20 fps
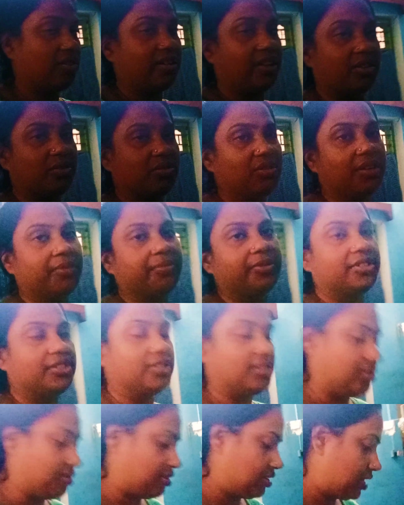একটু না বৃষ্টি
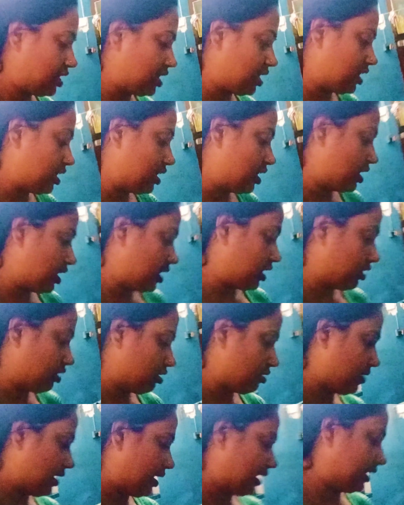হলে না
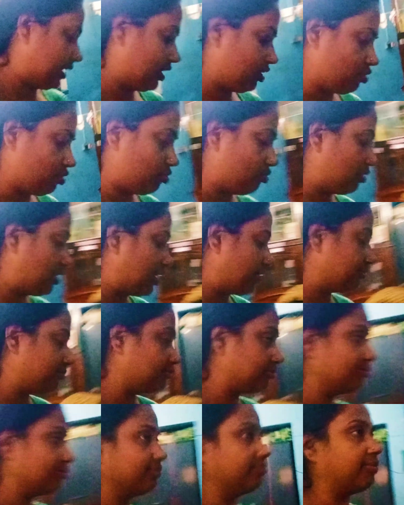ভালো লাগে একটু শুলাম
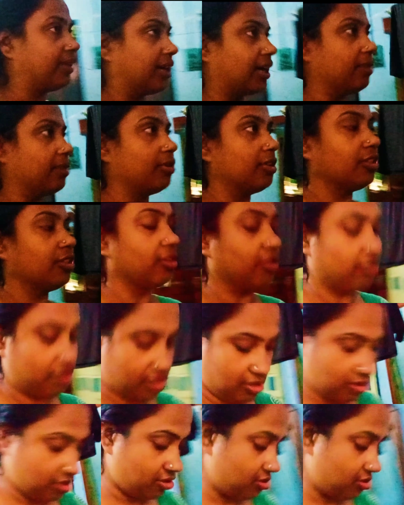পাখা বন্ধ করে দিল